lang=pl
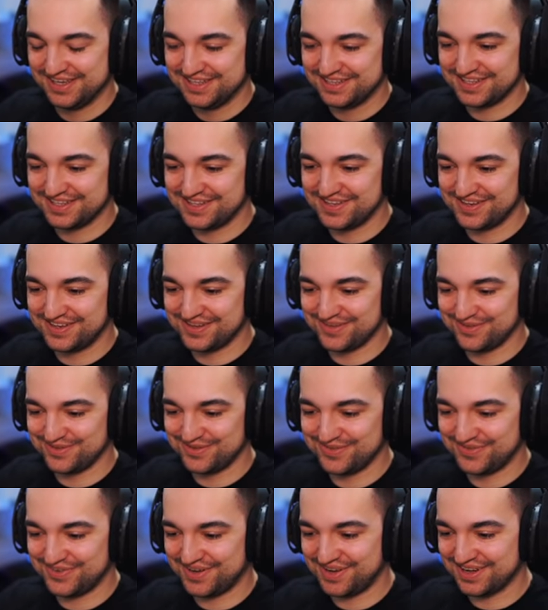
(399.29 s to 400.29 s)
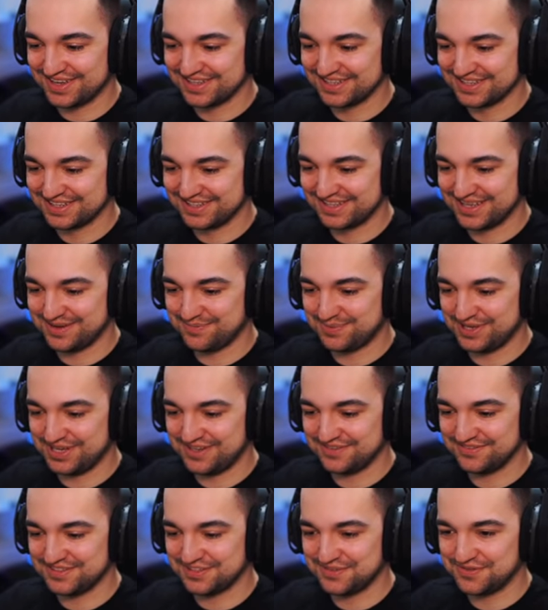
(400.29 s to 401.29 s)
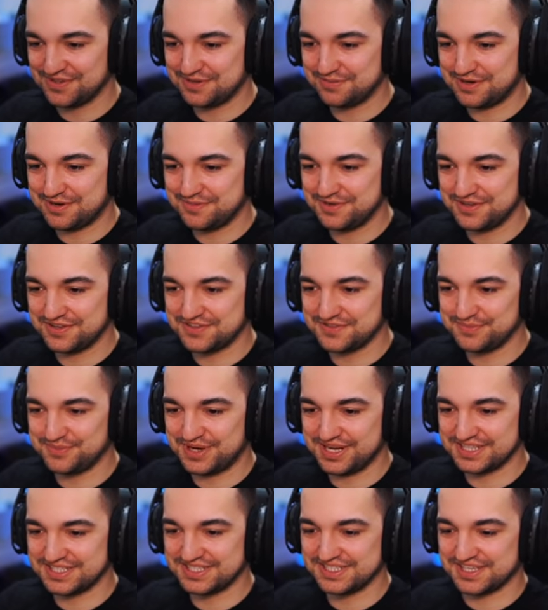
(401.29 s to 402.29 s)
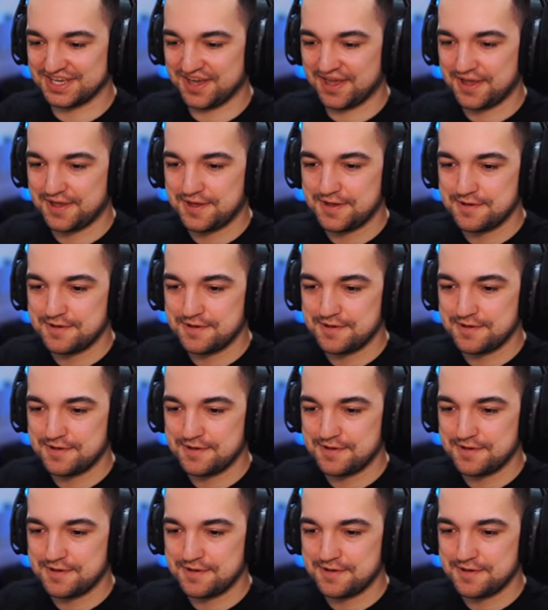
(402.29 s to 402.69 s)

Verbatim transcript: te Dykru 2, naprawdę, tutaj mamy, zobaczcie,